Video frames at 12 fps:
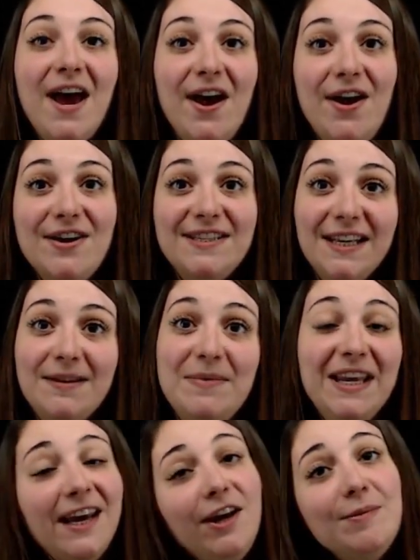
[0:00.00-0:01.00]
Euh, cette
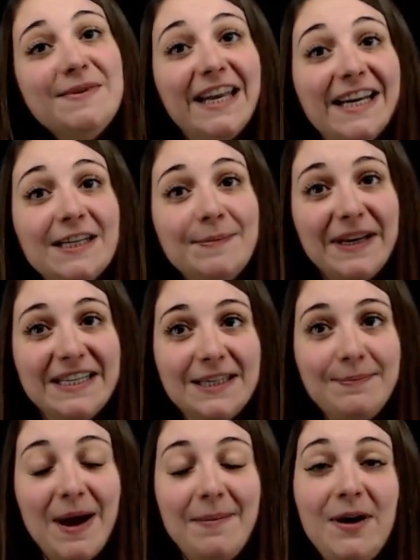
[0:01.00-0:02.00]
mini-récup s'adresse
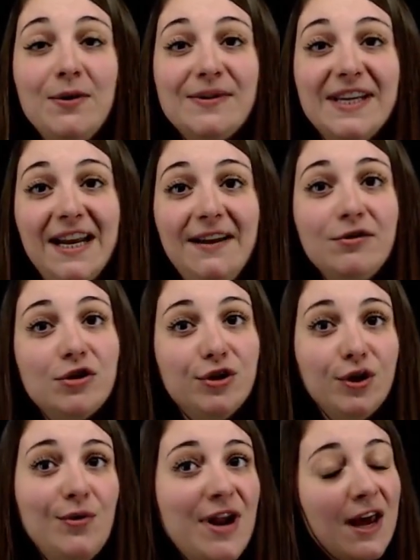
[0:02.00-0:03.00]
principalement aux élèves de
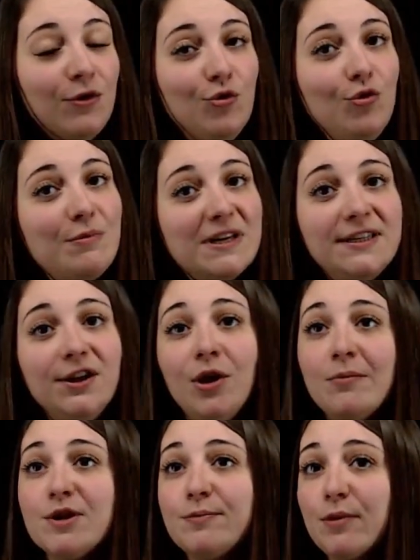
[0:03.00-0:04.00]
secondaire 2, mais si tu es
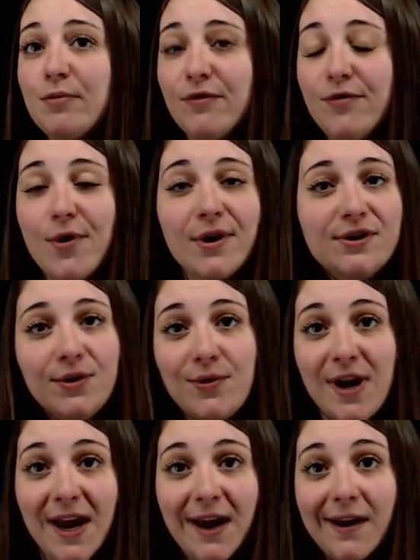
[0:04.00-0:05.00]
un petit peu plus vieux en
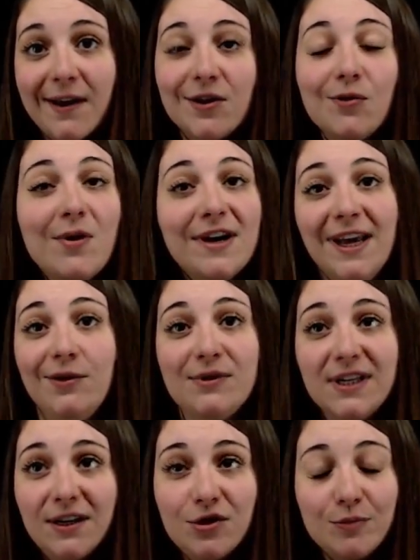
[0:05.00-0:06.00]
secondaire 3, euh, 4 ou
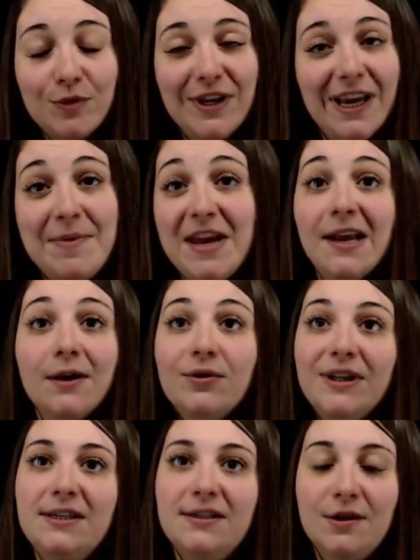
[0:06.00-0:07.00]
5, tu peux très bien
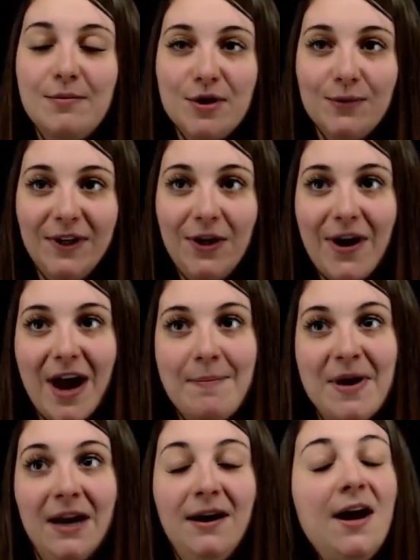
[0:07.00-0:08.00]
l'écouter si tu as besoin d'un
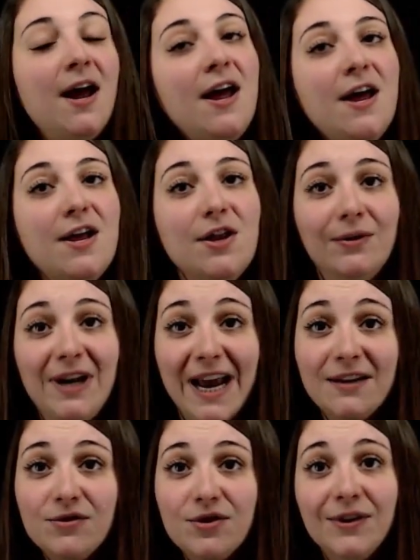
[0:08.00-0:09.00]
rappel. Donc, la
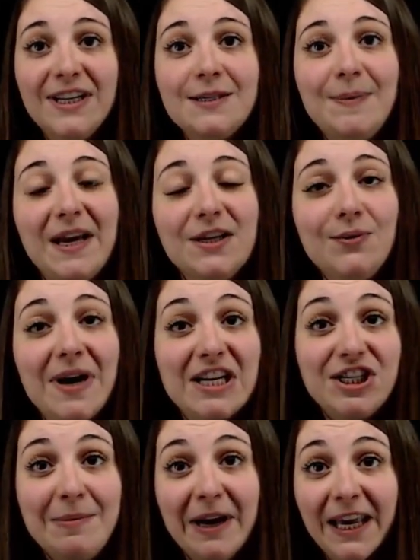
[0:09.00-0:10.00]
réduction d'expression
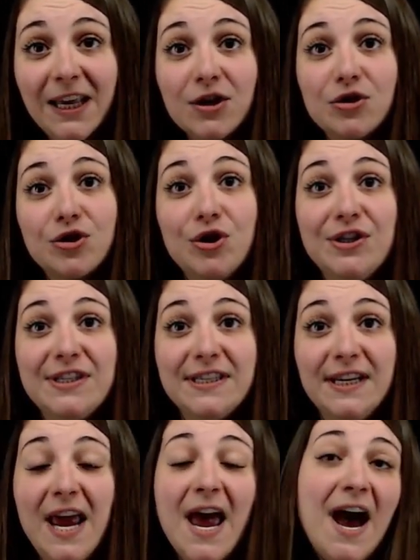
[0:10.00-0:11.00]
algébrique, ce que
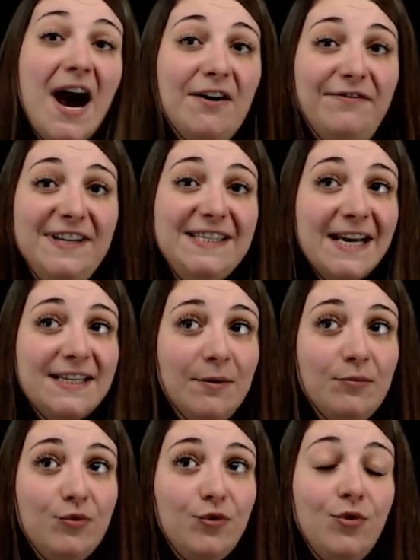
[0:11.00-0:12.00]
c'est, en fait, ça
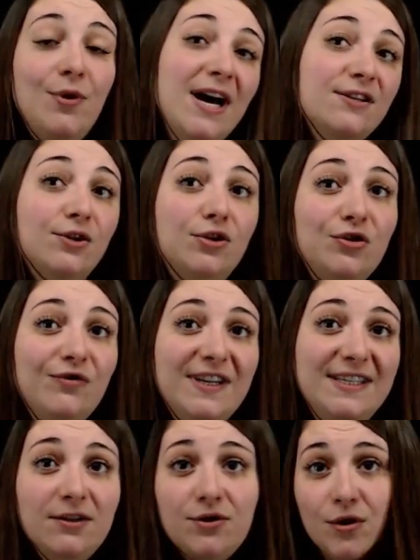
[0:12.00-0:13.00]
ressemble beaucoup à ce que tu
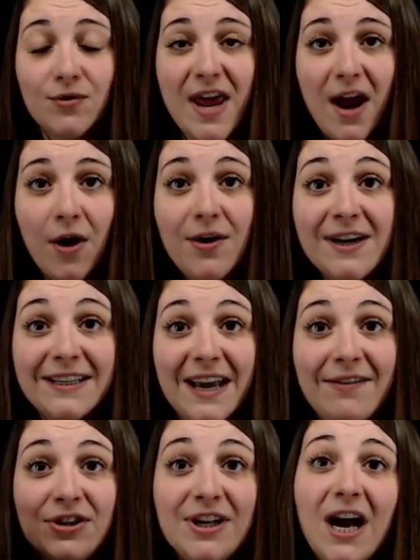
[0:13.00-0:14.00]
faisais en secondaire 1 quand tu
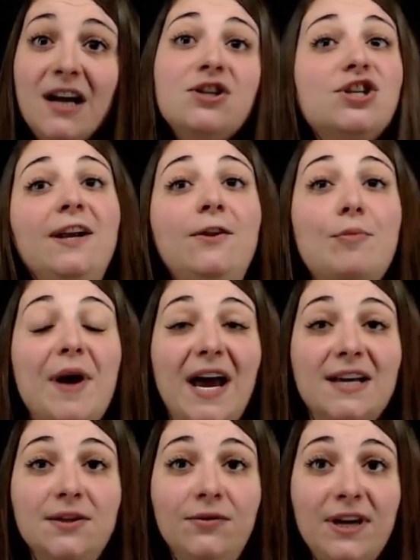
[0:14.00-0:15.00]
avais une grande chaîne
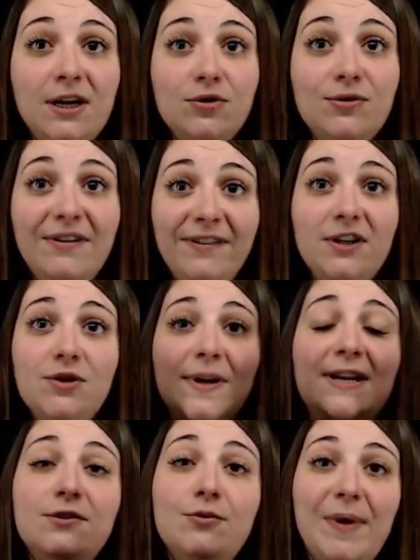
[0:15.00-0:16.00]
d'opérations et que tu
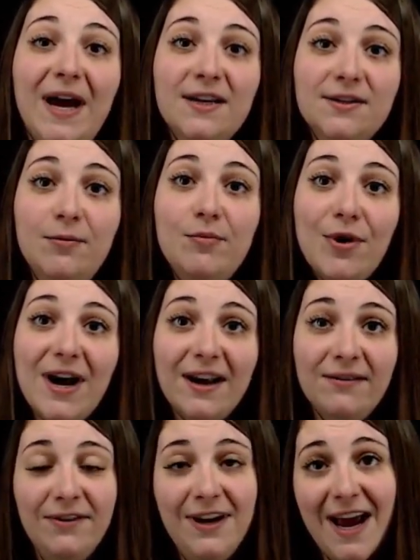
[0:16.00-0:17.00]
effectuais les opérations pour
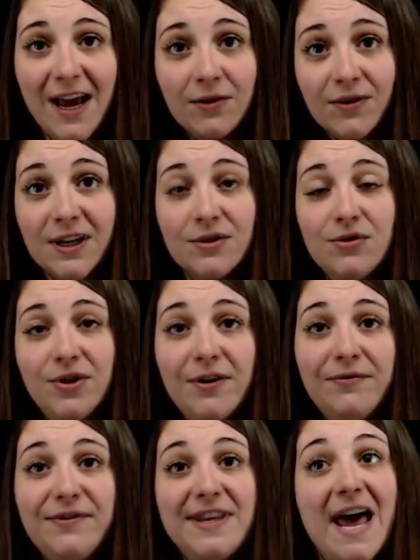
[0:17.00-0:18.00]
arriver à ton
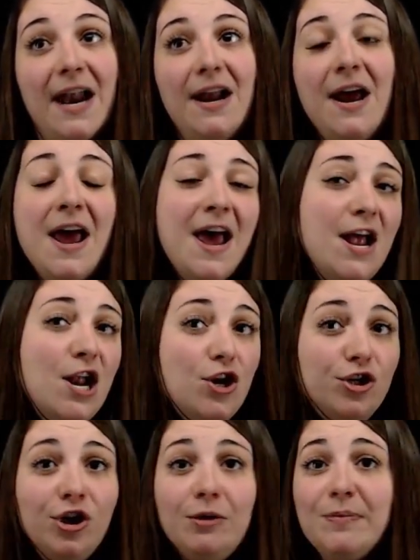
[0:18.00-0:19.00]
résultat final.
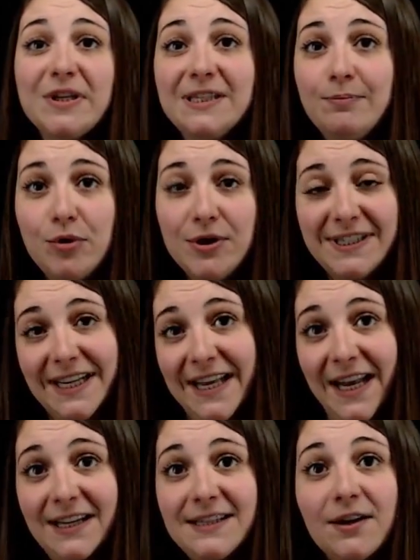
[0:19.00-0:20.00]
Le seul petit plus cette
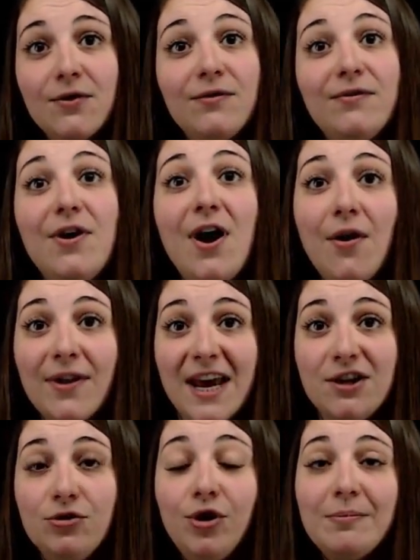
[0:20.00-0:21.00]
année, c'est qu'on
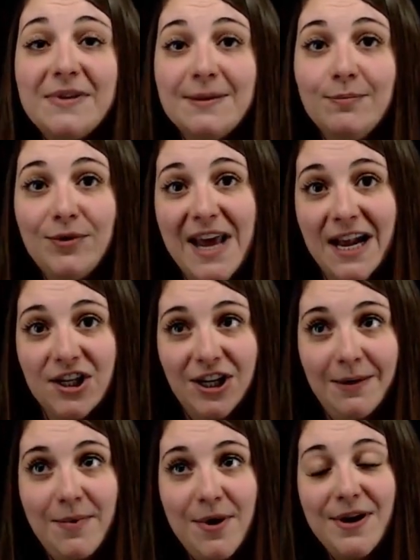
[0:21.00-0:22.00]
ajoute un petit peu
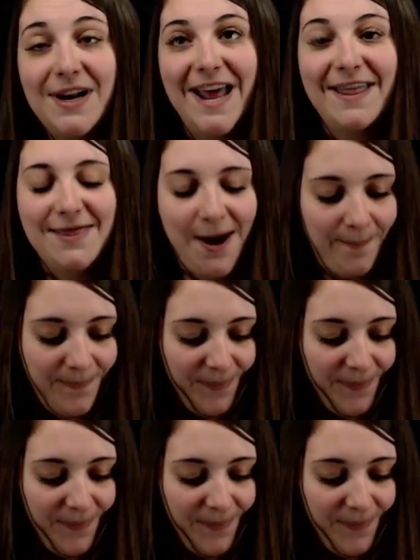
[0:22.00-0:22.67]
d'algèbre là-dedans.